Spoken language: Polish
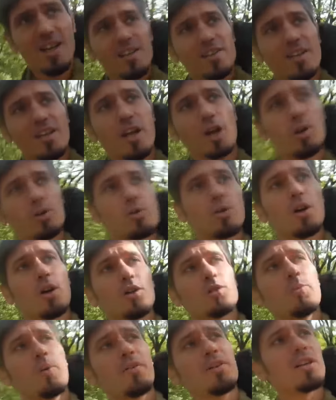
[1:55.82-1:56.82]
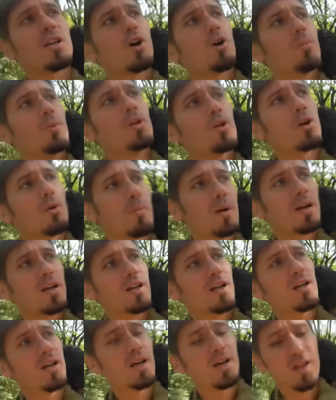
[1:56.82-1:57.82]
takiego, które odpowiadałoby
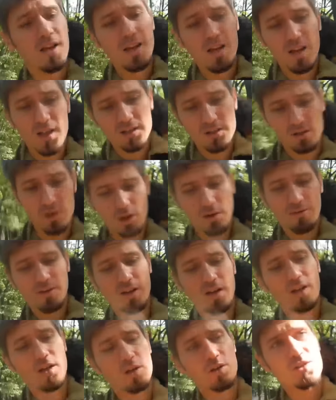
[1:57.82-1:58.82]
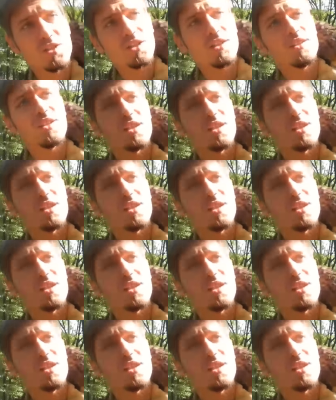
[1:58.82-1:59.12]
normalnej, zdrowej kociej